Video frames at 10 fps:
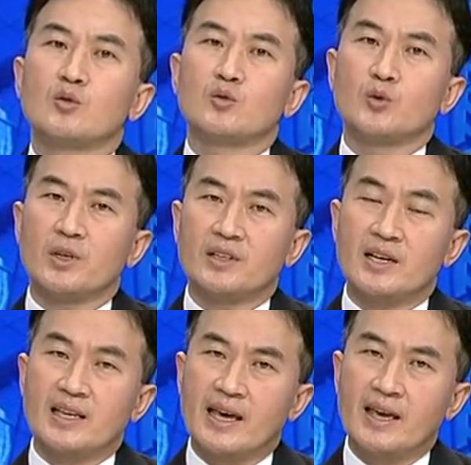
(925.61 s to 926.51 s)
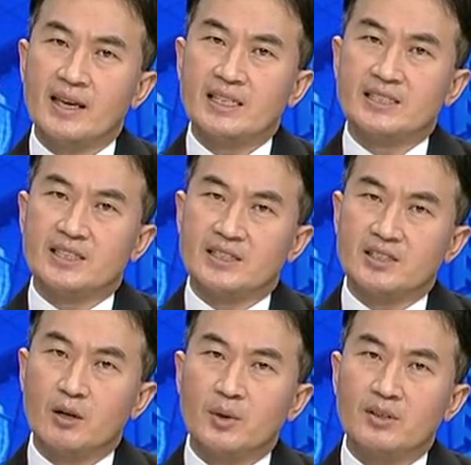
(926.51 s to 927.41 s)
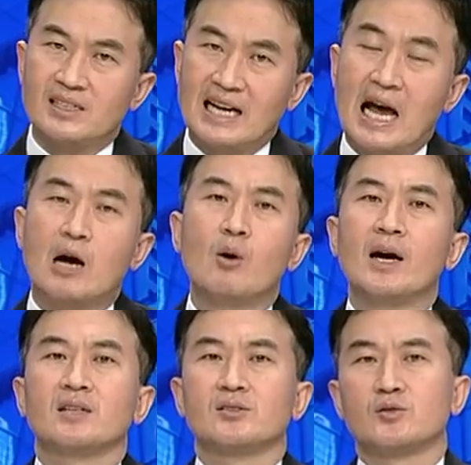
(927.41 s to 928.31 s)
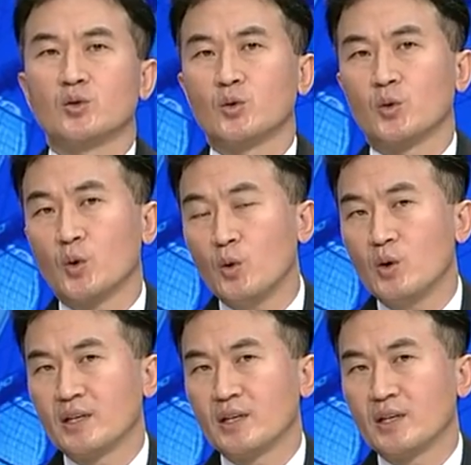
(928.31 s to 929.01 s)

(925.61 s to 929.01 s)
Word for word: 뚜렷하게 이제 처벌을 강화하는 쪽으로